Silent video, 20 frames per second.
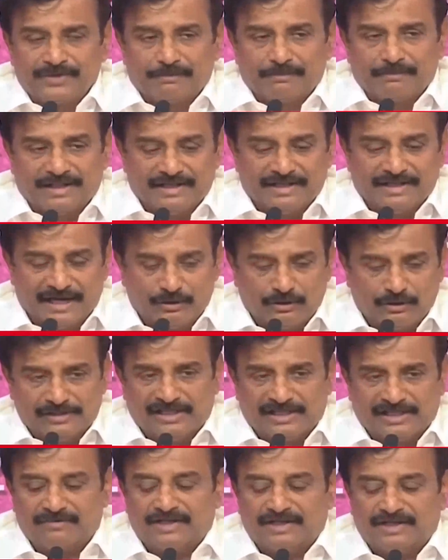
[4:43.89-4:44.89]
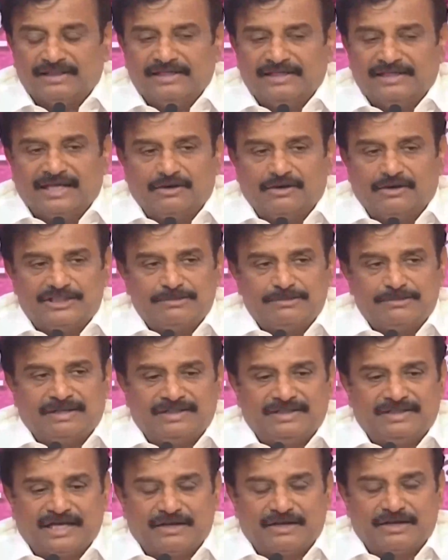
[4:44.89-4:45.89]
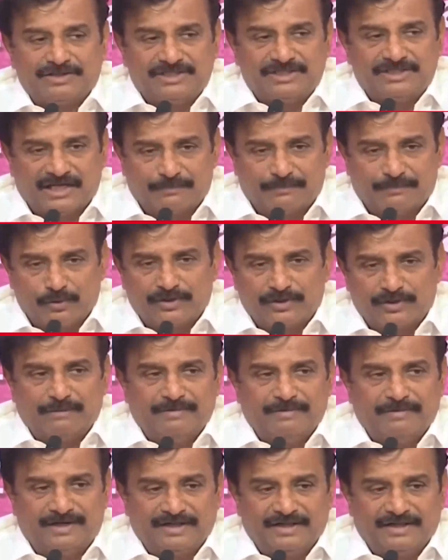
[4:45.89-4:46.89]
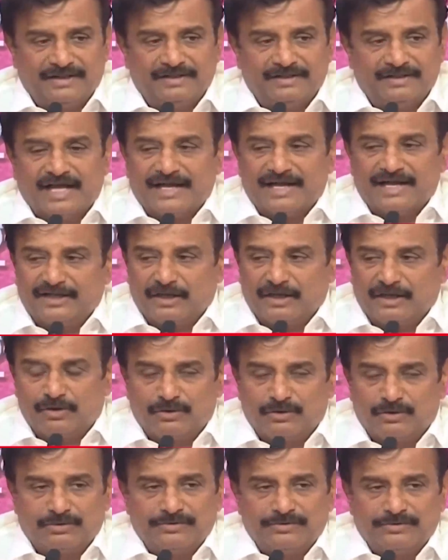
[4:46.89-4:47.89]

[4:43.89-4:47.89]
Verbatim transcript: పదిహేను రోజుల తర్వాత ఇవాళ వచ్చి మంత్రి గారు వచ్చి ఇలా ప్రోగ్రాం పెట్టింది దానికి ఎవరు